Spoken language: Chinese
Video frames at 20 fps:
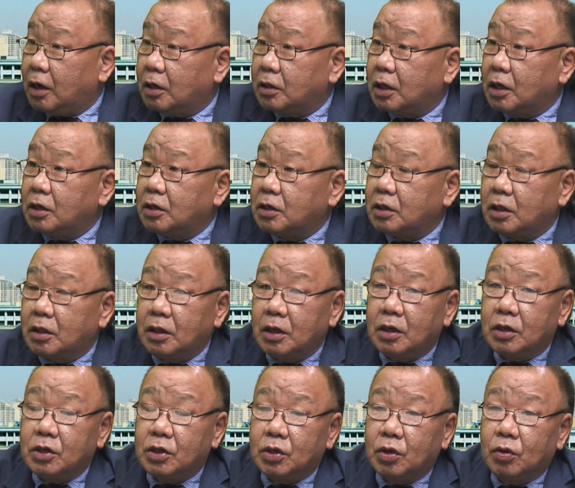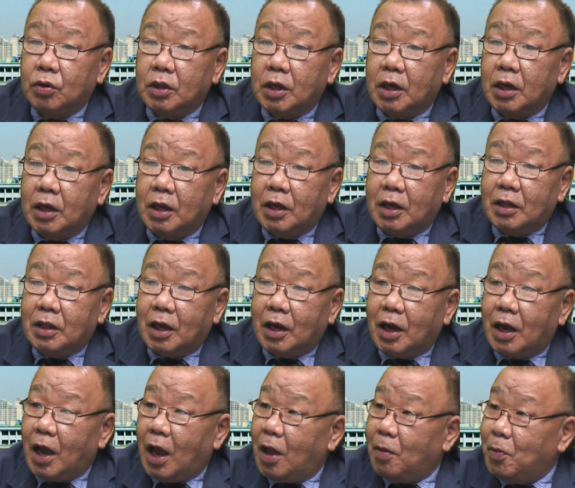但是呢，那个时候呢，大
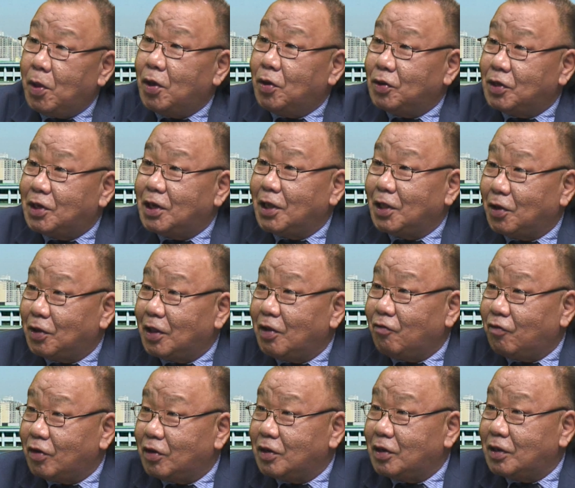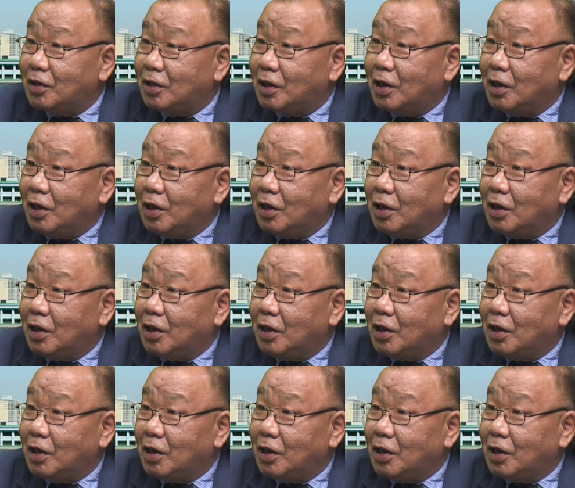概还没有接到那封信，